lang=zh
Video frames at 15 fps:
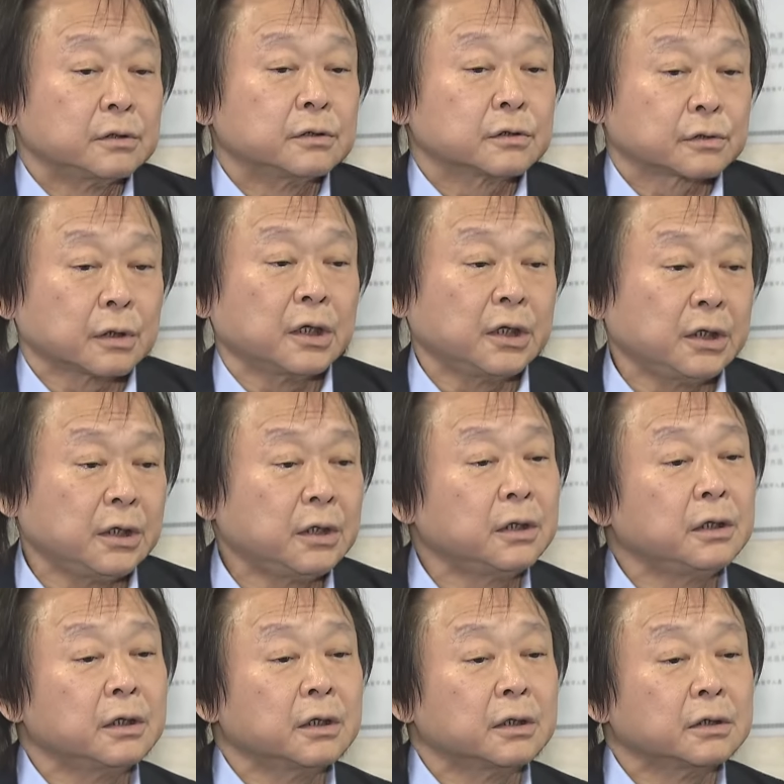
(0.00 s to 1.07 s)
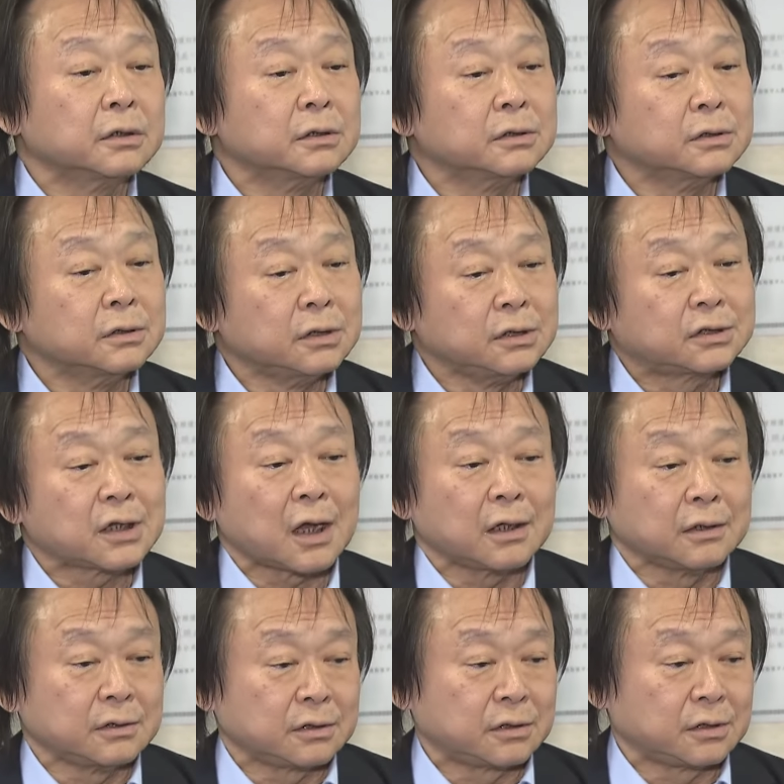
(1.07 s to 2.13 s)
所以你
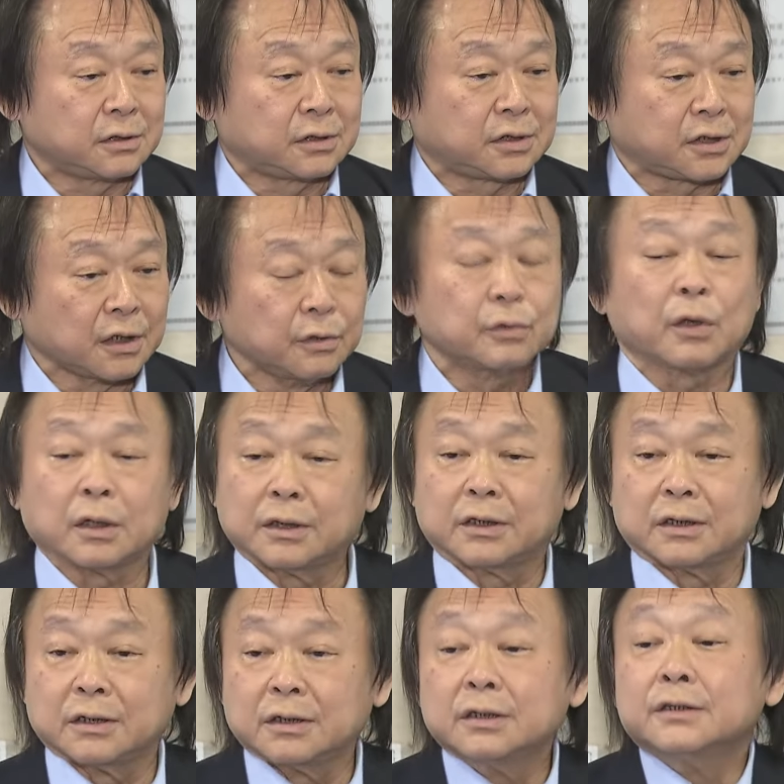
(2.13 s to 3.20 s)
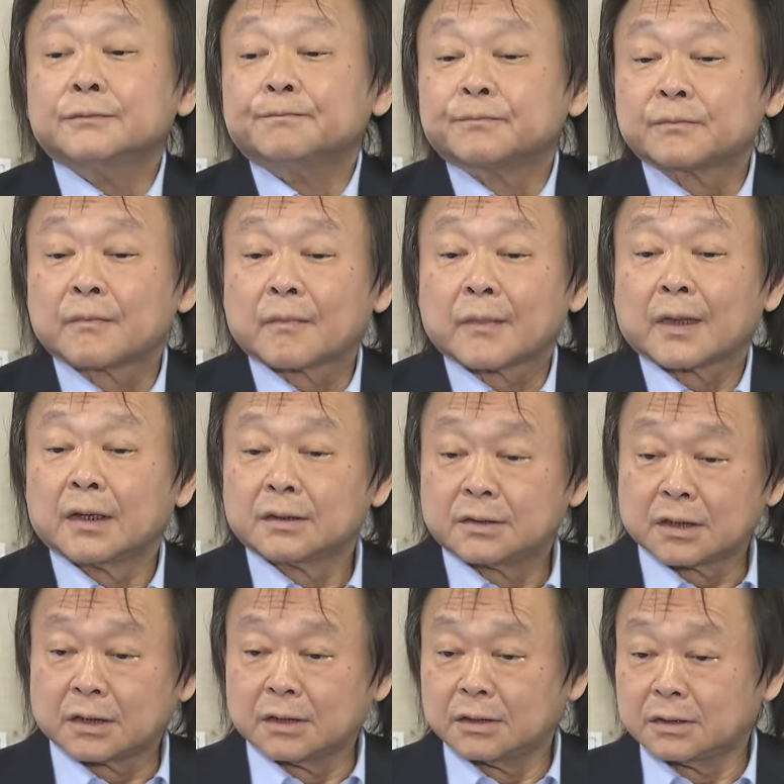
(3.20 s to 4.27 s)
在简短的
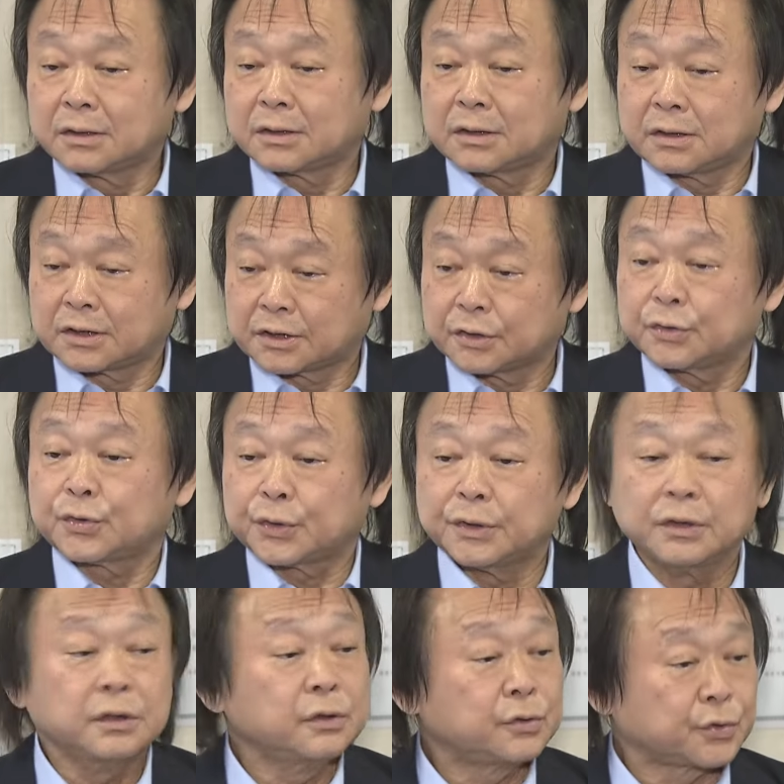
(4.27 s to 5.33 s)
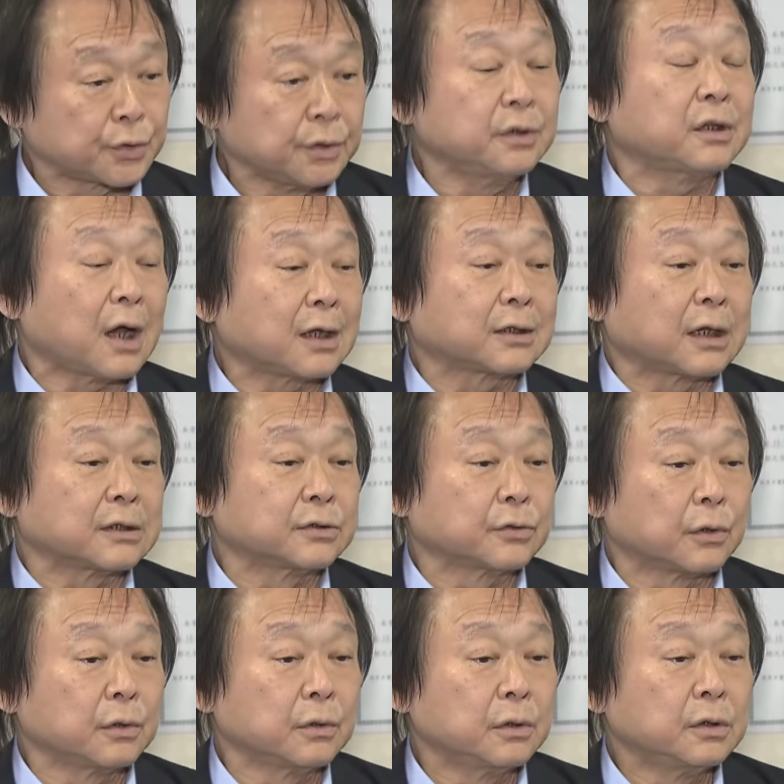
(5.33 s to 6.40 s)
这个咨询询答当
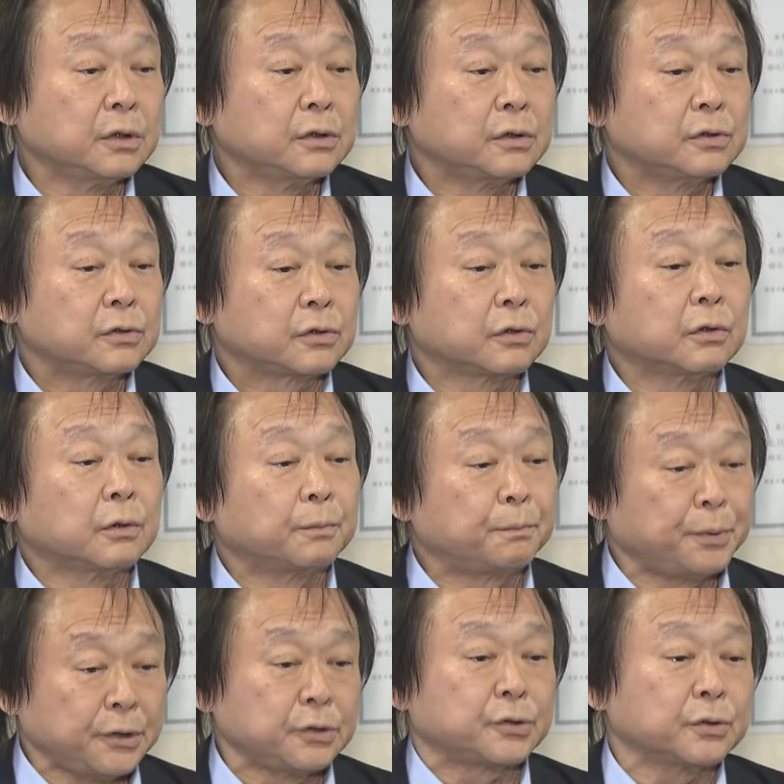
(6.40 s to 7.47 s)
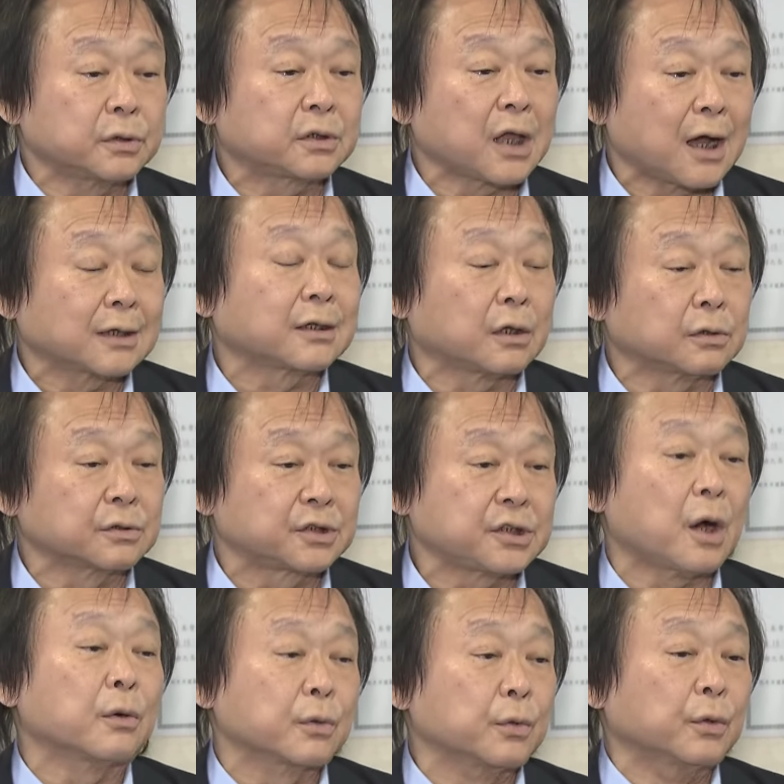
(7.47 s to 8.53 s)
中，就必须达到
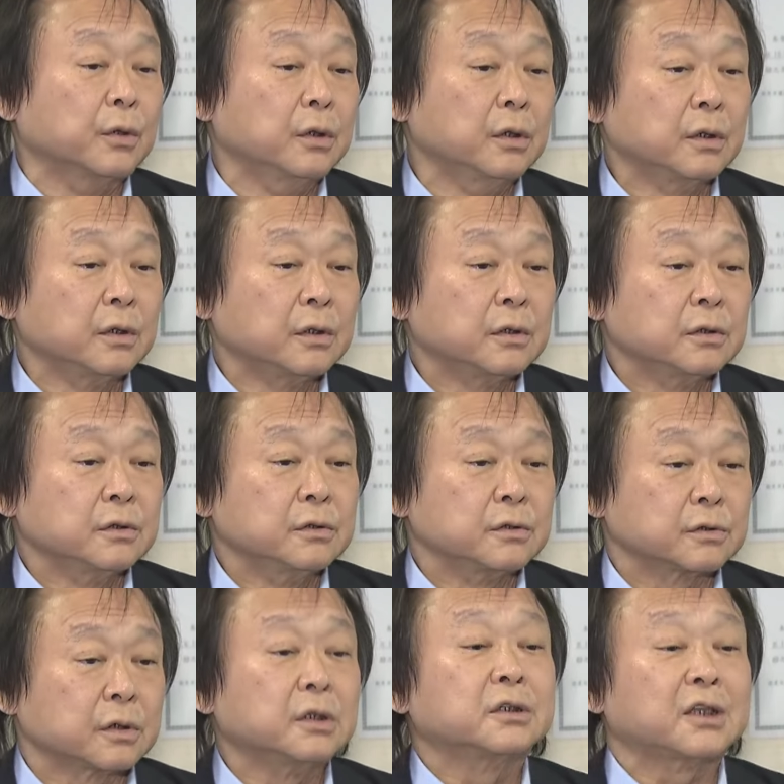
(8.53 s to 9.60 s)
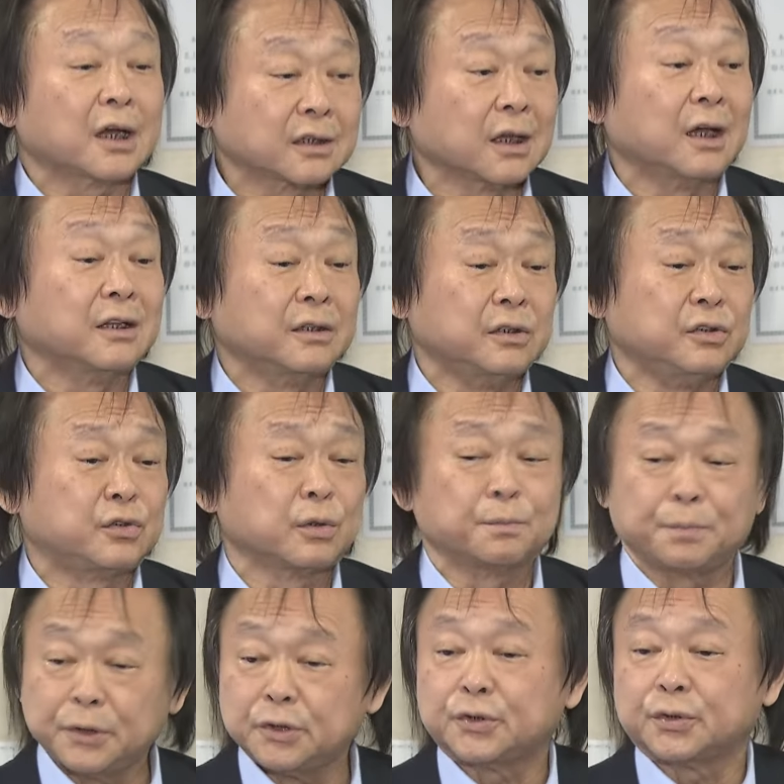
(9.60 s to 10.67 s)
效果，所以当然你就
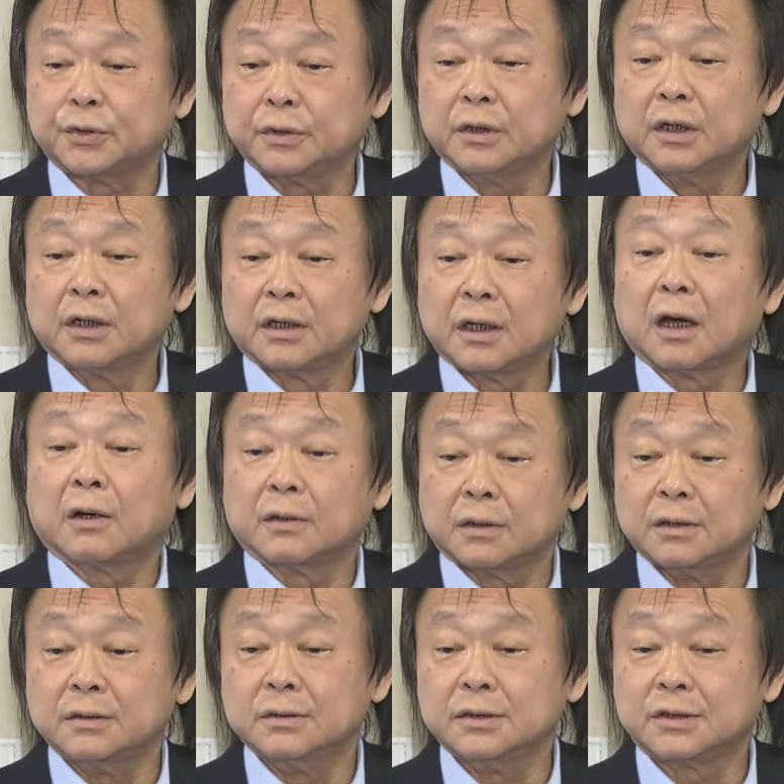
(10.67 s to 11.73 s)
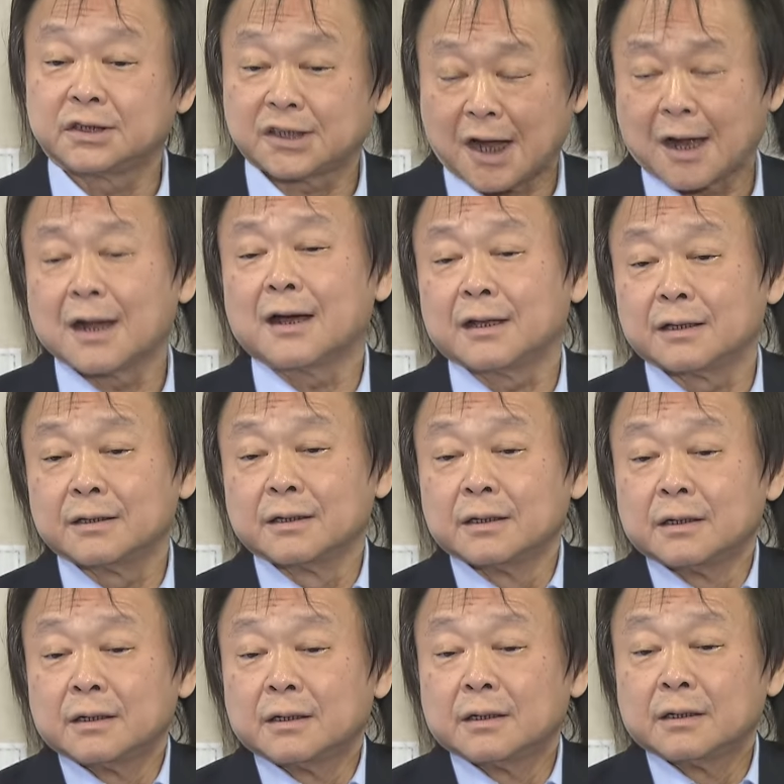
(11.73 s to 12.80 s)
必须要很强悍。
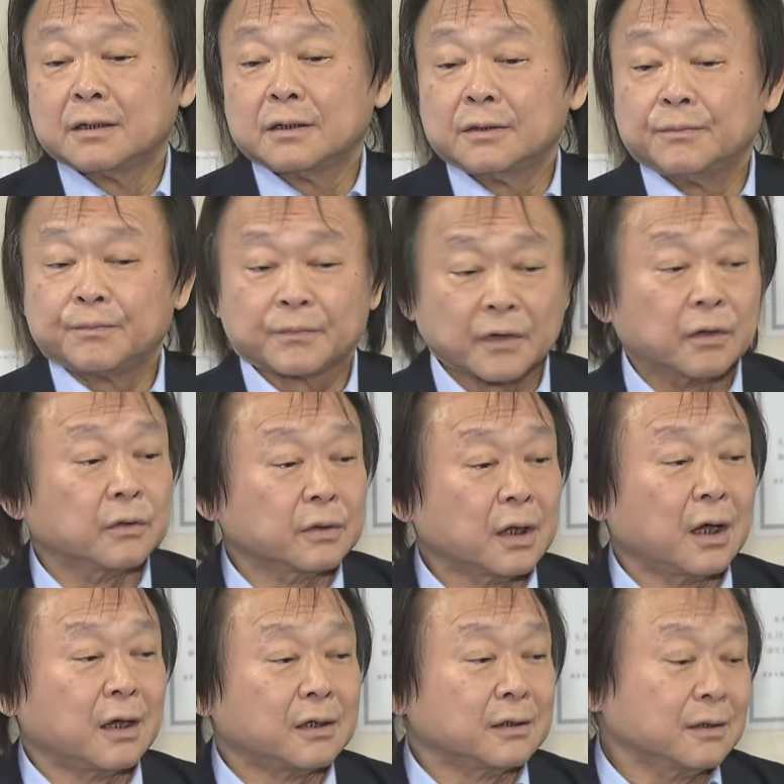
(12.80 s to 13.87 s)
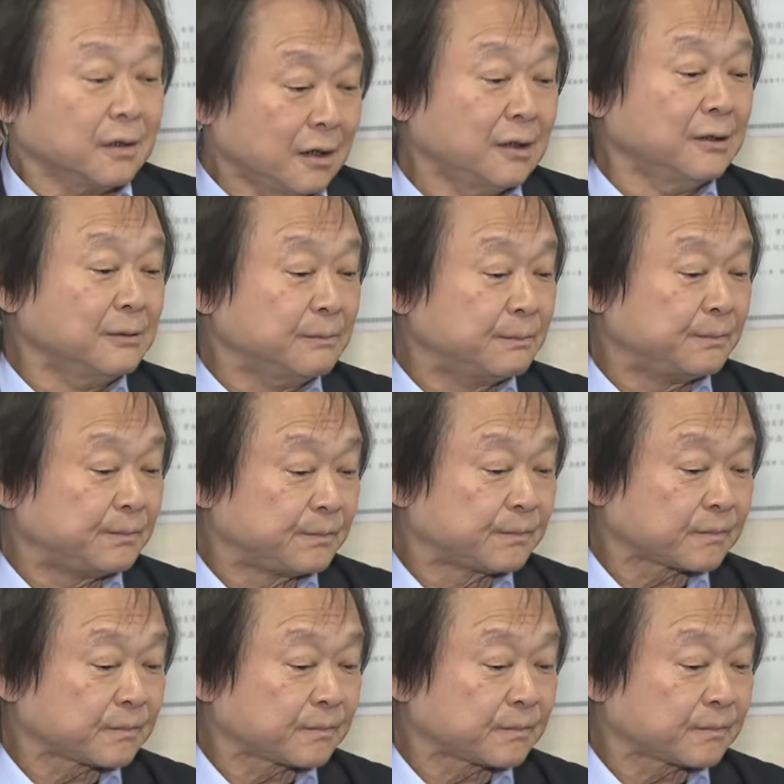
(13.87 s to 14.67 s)
那，反